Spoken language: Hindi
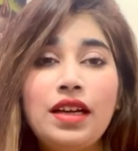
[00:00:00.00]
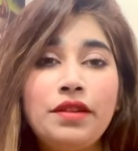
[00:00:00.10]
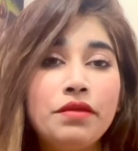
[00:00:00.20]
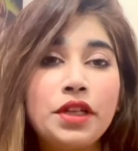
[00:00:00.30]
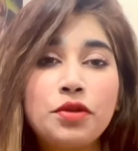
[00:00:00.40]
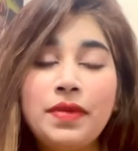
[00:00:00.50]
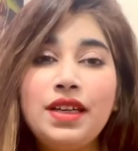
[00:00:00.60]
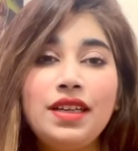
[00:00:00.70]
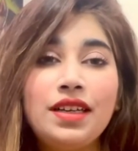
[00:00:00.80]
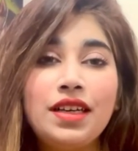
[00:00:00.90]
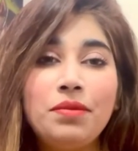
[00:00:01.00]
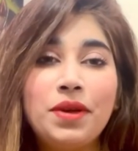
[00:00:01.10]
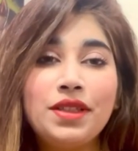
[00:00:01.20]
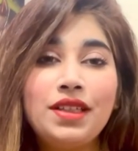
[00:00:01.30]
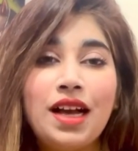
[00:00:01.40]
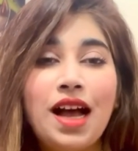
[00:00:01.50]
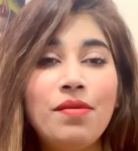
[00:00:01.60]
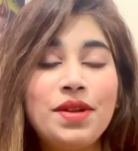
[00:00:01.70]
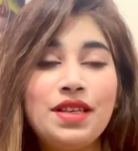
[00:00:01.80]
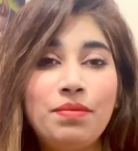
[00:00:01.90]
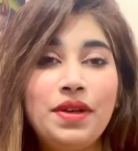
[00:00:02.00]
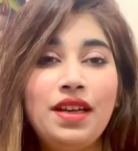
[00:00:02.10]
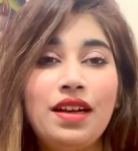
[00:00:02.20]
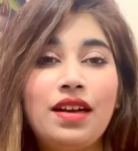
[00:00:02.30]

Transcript: इन्वेस्टमेंट नहीं करनी पड़ती हाँ बस अपनी